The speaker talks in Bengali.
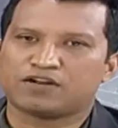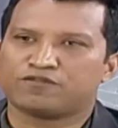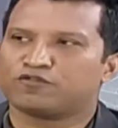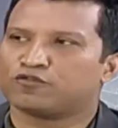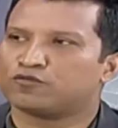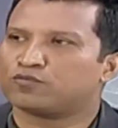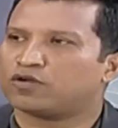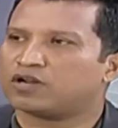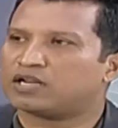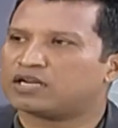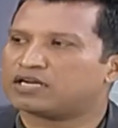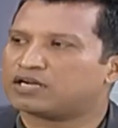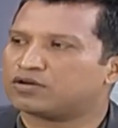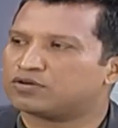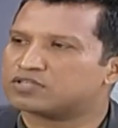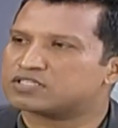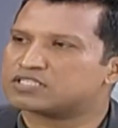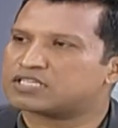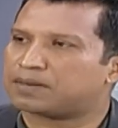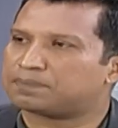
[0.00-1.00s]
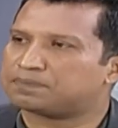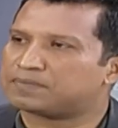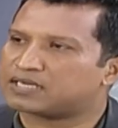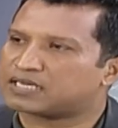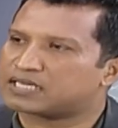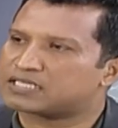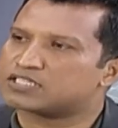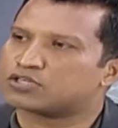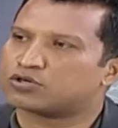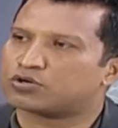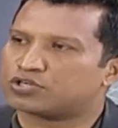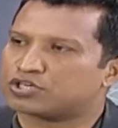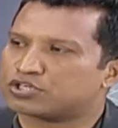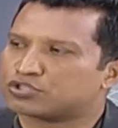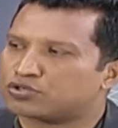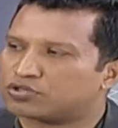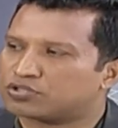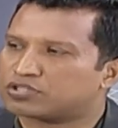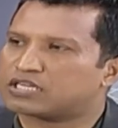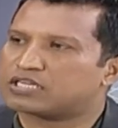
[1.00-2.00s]
নারী ফুটবলাররা হচ্ছে আপনার কাছে কন্যা
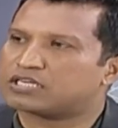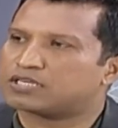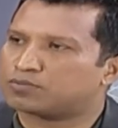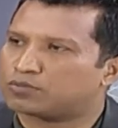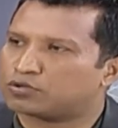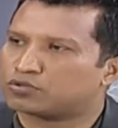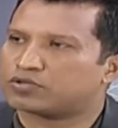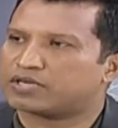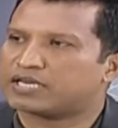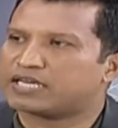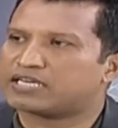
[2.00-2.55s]
সন্তানের মতো